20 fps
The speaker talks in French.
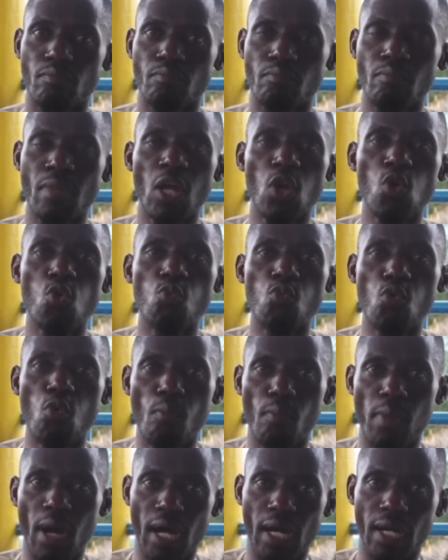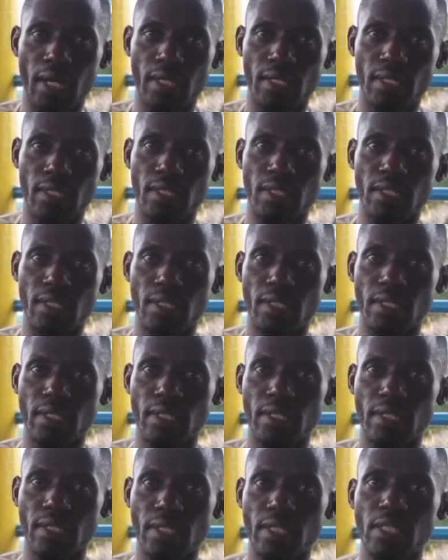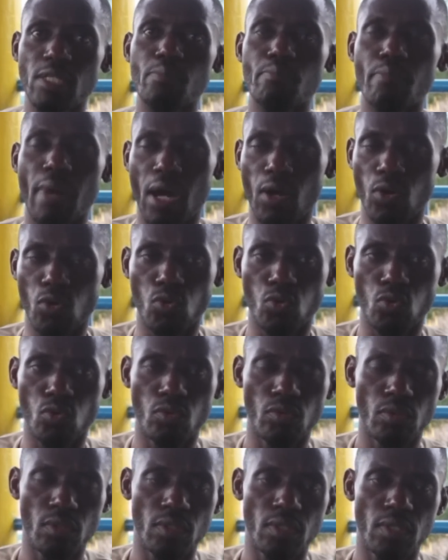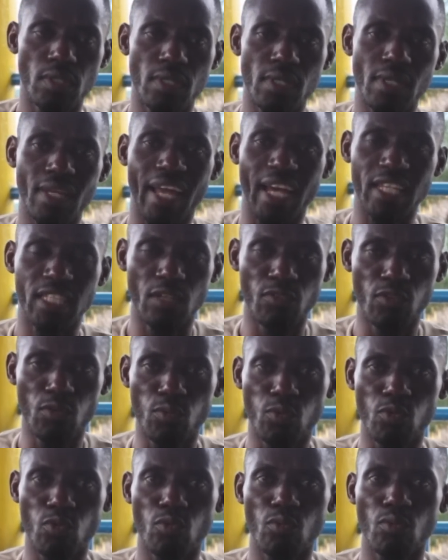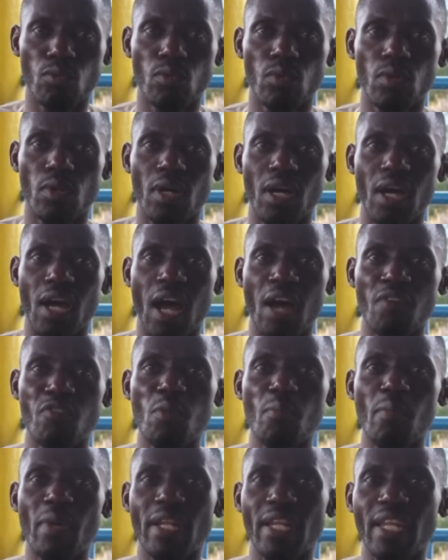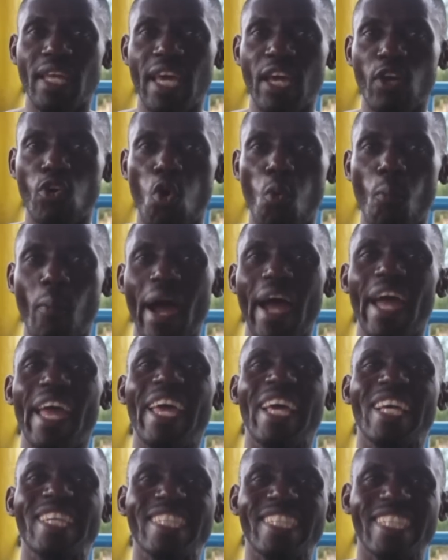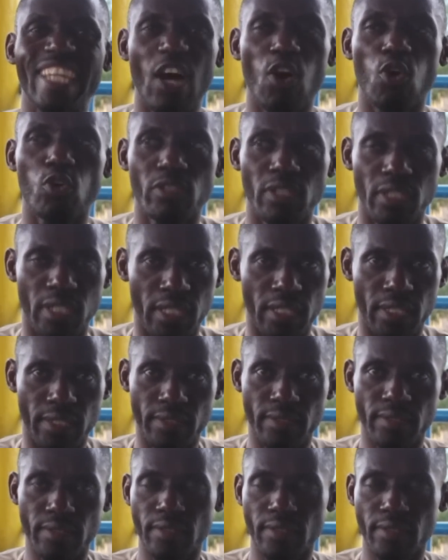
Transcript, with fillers: mais Lumumba, Kimbangu, Kassavubu avaient mené un combat extraordinaire.